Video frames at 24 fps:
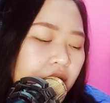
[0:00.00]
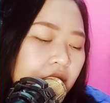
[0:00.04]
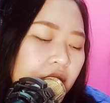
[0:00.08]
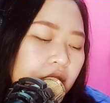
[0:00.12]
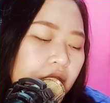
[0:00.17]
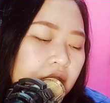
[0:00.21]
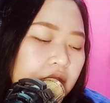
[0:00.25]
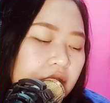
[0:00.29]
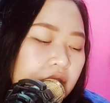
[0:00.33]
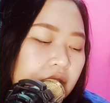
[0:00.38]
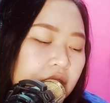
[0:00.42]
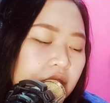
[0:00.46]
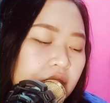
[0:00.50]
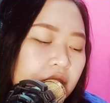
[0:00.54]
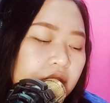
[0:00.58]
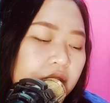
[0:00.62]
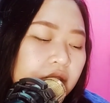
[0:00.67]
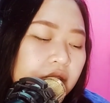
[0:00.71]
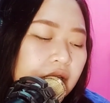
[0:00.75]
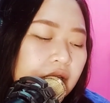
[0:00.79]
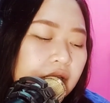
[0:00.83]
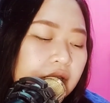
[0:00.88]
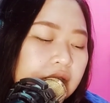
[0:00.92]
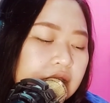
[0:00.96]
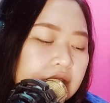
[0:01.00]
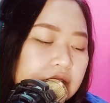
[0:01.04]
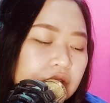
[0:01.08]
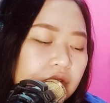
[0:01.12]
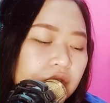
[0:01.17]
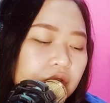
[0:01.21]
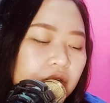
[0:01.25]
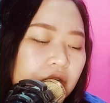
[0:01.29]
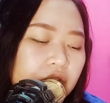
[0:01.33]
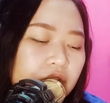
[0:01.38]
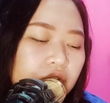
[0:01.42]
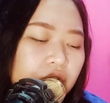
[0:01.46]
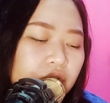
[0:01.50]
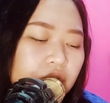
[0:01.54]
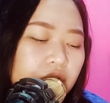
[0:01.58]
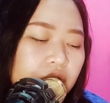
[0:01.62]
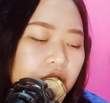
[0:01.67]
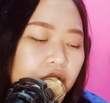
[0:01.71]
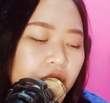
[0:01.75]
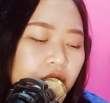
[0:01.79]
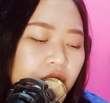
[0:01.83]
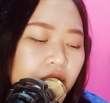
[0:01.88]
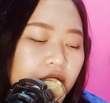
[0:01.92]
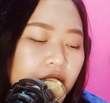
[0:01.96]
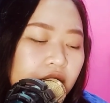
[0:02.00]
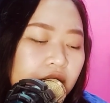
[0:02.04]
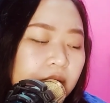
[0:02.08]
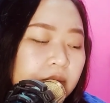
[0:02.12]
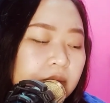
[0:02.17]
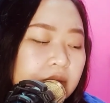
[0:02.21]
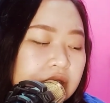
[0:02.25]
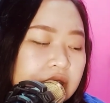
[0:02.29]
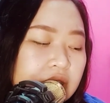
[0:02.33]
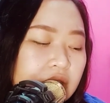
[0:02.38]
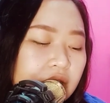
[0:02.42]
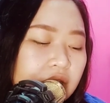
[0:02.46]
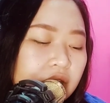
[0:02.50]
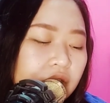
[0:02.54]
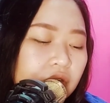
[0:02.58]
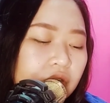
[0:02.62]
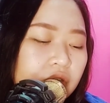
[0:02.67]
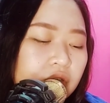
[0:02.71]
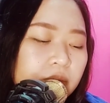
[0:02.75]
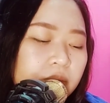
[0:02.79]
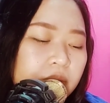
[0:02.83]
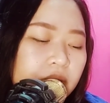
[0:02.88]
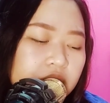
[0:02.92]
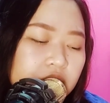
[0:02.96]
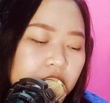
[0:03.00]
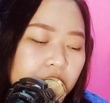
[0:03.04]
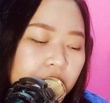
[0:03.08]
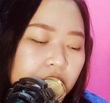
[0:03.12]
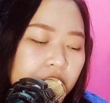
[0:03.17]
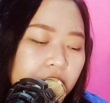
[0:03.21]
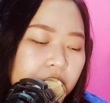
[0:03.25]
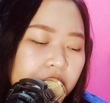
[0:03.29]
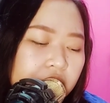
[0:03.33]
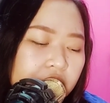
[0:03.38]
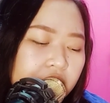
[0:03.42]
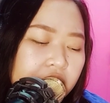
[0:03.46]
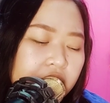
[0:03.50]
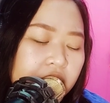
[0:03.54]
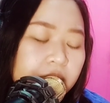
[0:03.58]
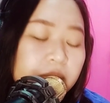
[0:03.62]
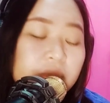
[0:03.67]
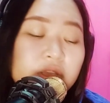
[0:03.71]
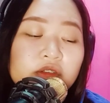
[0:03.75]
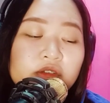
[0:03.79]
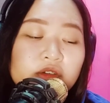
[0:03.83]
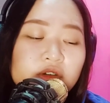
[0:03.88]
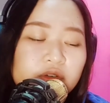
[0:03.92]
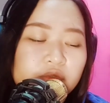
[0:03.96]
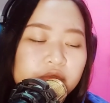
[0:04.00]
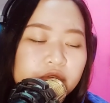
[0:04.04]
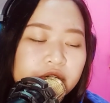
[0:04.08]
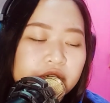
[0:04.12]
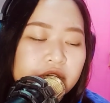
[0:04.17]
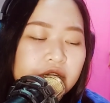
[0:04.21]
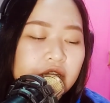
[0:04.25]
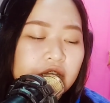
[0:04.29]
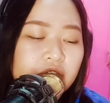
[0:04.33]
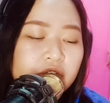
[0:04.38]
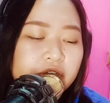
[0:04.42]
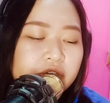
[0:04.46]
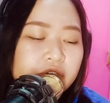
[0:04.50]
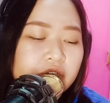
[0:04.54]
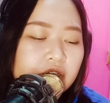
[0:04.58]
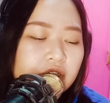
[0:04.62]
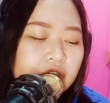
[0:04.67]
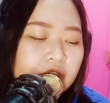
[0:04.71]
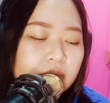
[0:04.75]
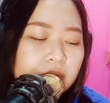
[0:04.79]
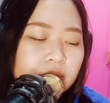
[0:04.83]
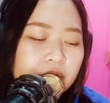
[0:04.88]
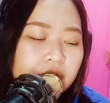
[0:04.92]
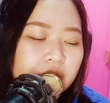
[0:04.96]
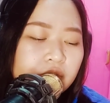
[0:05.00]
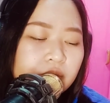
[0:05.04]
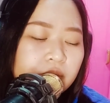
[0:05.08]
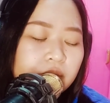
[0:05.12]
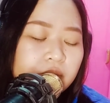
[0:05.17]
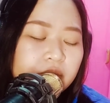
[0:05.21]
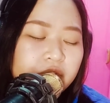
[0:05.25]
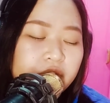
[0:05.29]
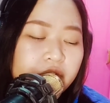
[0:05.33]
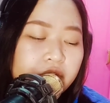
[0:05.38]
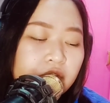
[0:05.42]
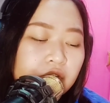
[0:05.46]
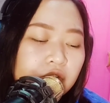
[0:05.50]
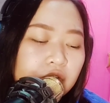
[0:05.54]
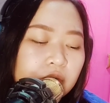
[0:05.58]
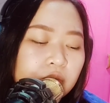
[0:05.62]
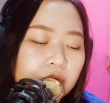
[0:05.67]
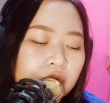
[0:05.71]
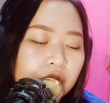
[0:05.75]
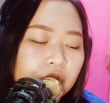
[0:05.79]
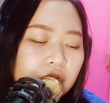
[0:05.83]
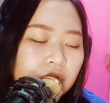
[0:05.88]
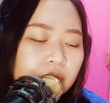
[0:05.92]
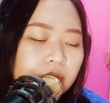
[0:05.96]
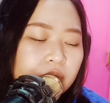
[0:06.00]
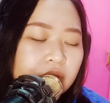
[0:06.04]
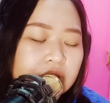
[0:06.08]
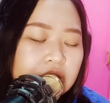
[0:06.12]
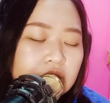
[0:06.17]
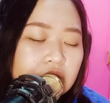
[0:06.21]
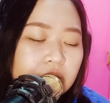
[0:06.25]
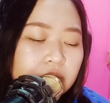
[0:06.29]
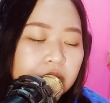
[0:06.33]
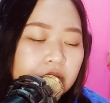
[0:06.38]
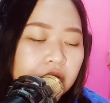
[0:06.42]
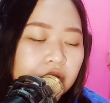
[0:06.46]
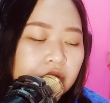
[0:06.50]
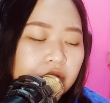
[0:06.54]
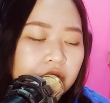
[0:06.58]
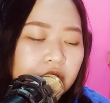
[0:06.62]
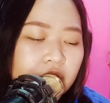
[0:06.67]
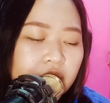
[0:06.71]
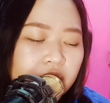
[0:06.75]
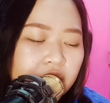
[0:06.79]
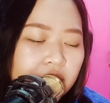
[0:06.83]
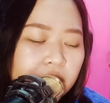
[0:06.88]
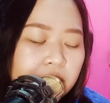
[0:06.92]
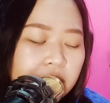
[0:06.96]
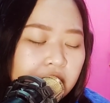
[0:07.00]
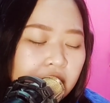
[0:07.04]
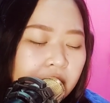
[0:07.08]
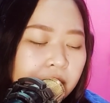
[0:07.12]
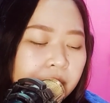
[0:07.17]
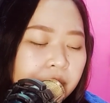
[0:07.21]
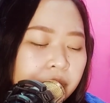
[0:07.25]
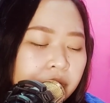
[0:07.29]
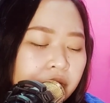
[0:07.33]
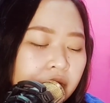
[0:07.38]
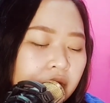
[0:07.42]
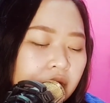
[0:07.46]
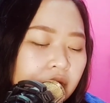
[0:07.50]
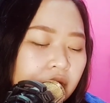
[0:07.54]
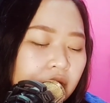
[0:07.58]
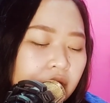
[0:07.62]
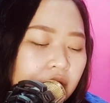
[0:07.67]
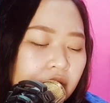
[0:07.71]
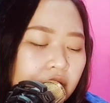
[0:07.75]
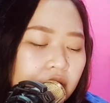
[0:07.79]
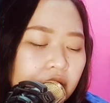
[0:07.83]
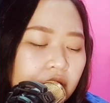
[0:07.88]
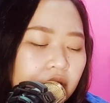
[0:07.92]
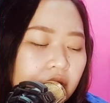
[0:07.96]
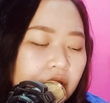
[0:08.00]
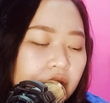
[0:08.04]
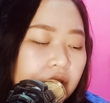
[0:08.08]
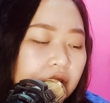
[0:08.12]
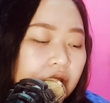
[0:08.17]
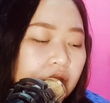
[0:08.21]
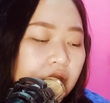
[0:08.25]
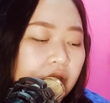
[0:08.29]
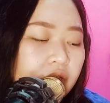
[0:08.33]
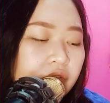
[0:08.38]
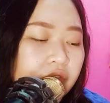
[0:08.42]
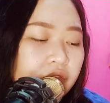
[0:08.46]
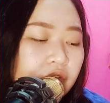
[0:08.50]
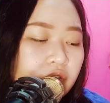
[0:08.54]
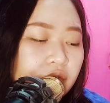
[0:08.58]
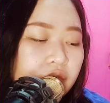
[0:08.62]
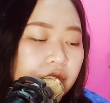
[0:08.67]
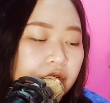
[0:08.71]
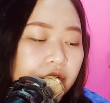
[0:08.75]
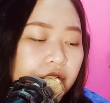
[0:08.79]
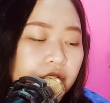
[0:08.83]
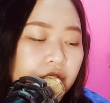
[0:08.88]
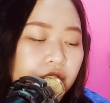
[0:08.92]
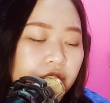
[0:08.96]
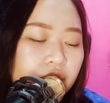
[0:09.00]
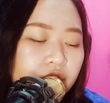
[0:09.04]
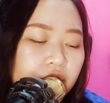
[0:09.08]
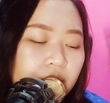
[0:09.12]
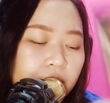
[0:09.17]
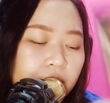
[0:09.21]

hindi niya talaga sigurado kung anong kalalabasan, kung anong possible mangyari. Medyo overthinker talaga yung person. Masyadong gumugulo, masyadong magulo yung isip niya. And the last card for you is the